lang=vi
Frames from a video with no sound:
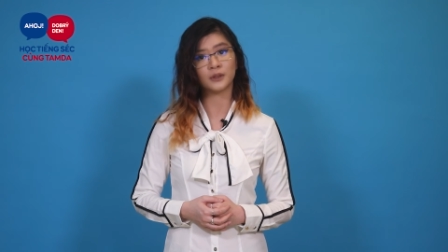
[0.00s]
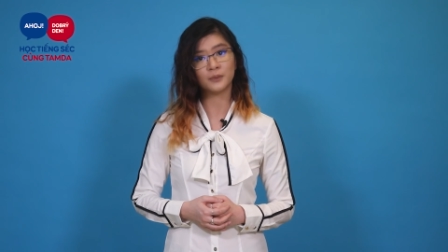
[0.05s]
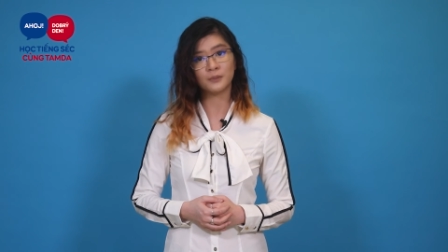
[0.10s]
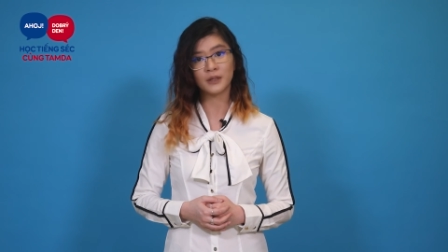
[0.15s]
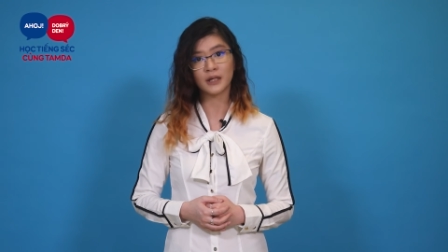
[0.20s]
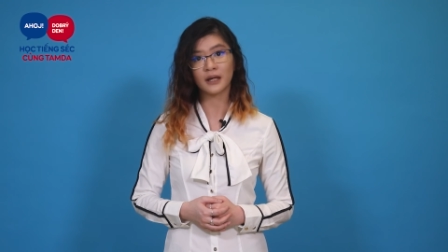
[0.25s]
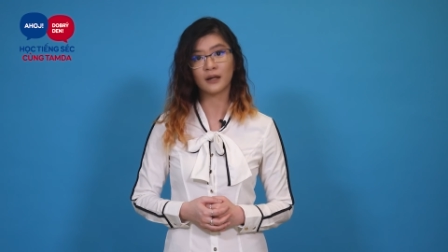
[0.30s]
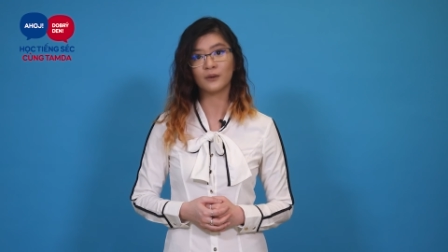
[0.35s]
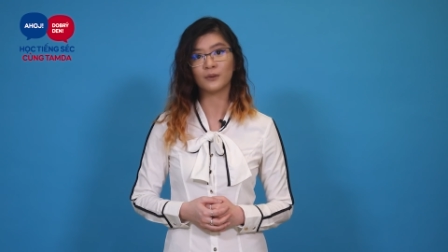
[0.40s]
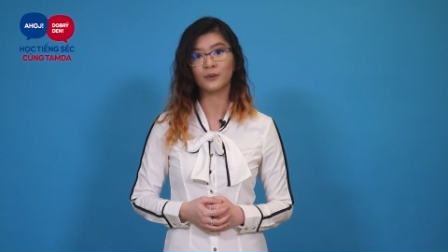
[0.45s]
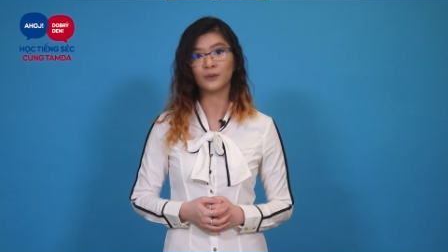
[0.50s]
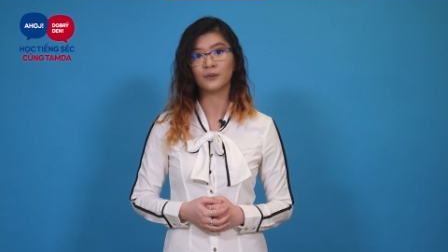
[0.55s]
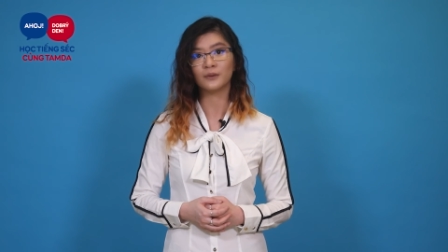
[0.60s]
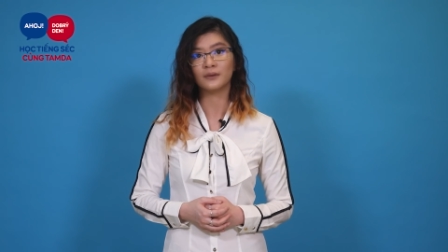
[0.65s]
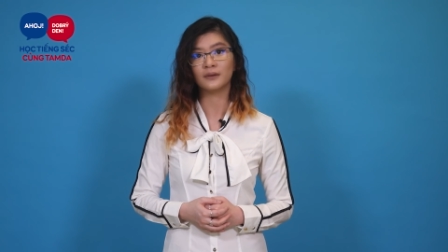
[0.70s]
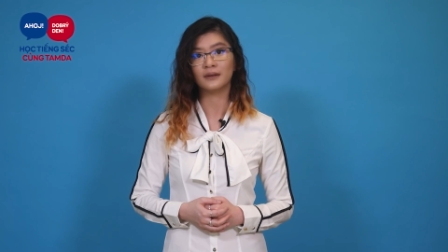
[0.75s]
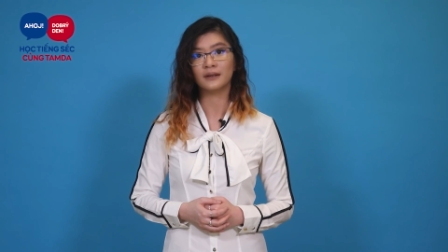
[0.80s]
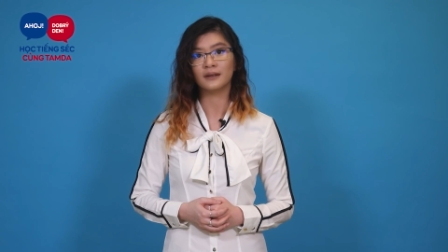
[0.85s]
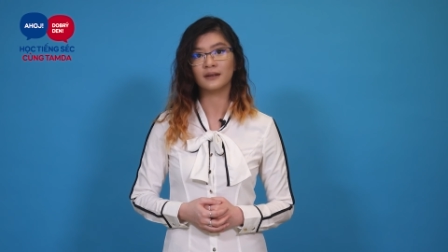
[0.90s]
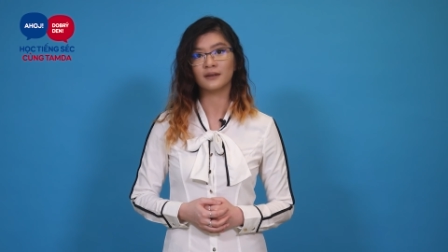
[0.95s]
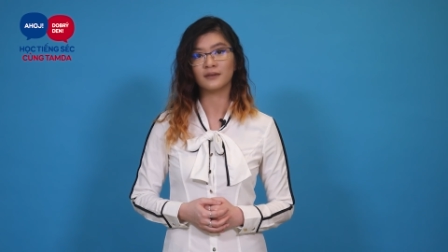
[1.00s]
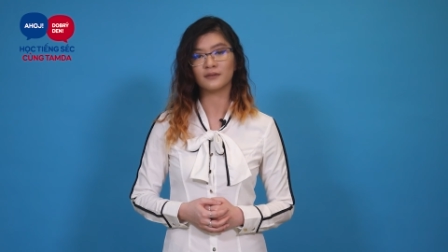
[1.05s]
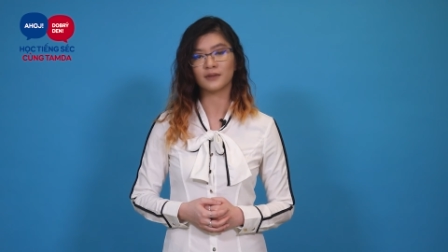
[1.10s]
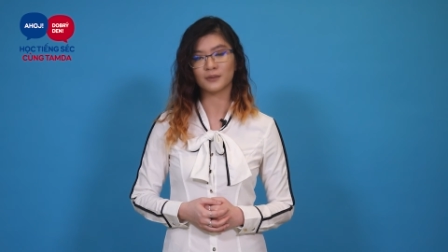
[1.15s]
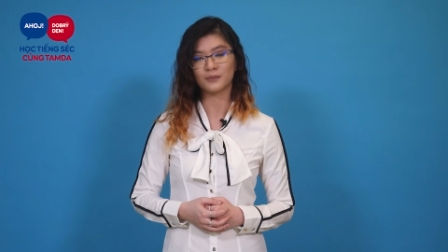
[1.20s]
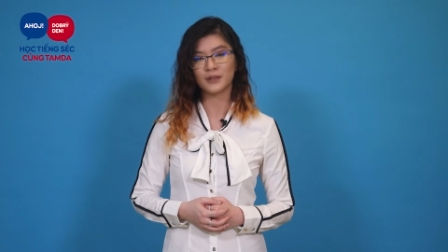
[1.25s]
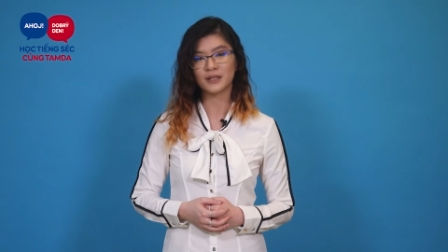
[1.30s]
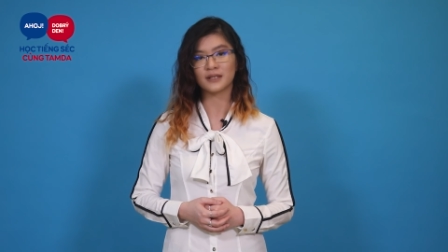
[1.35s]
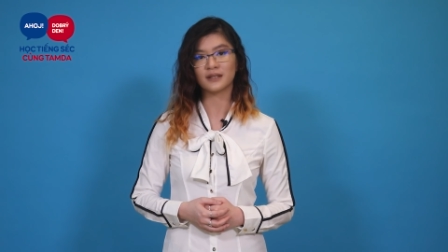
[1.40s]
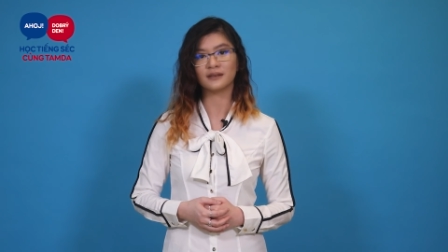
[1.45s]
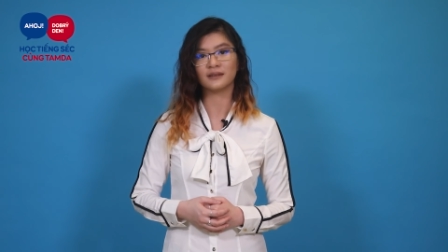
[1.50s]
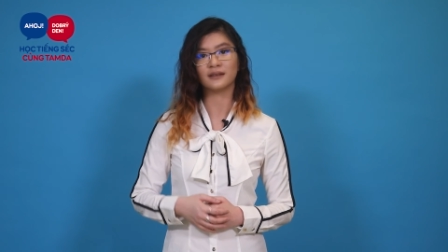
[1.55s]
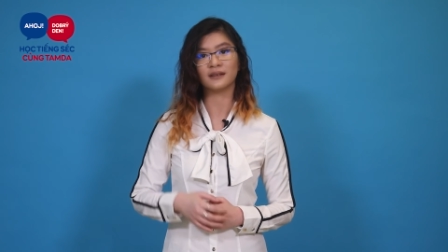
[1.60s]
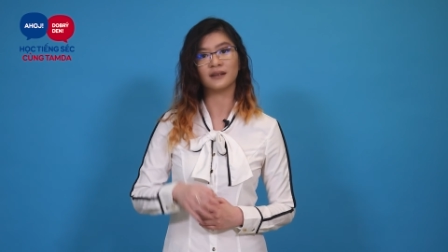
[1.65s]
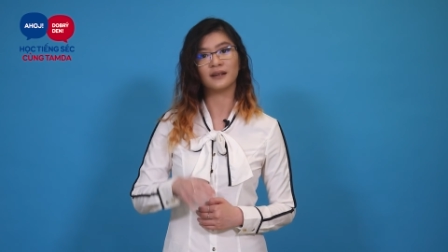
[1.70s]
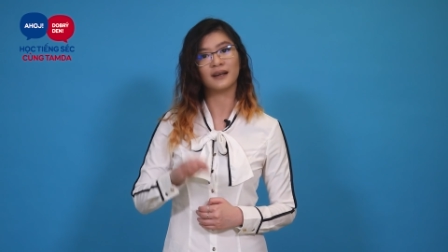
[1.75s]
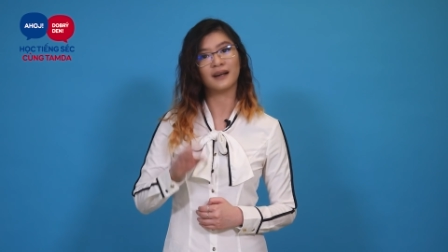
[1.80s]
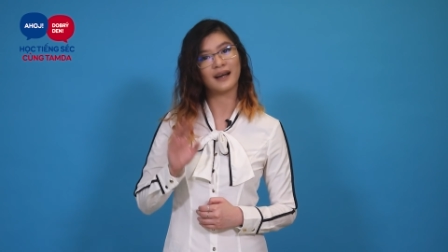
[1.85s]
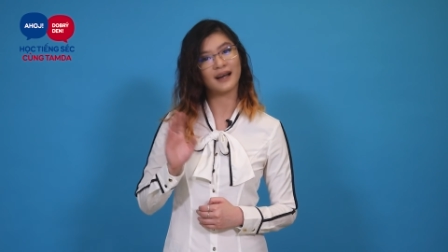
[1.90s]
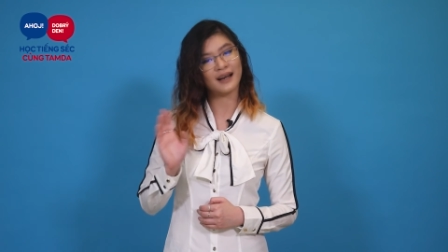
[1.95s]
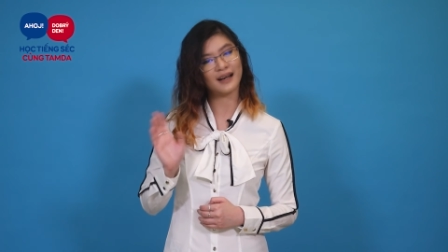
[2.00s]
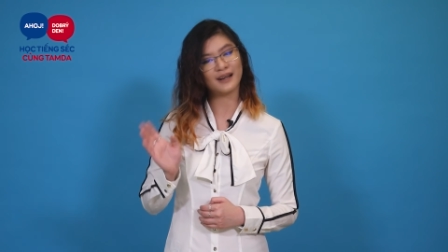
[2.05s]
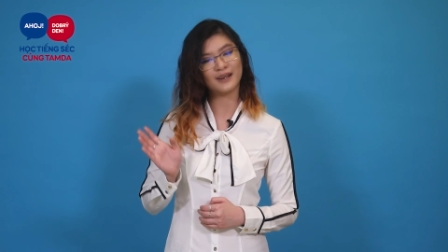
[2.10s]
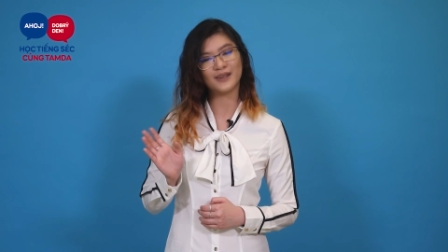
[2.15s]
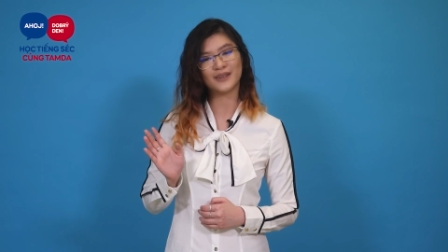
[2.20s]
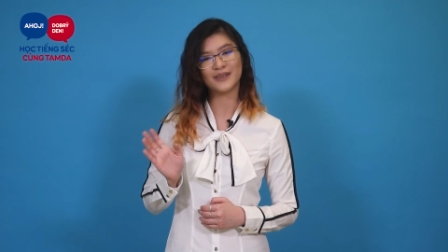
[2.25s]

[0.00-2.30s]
tiếp theo. Và bây giờ, á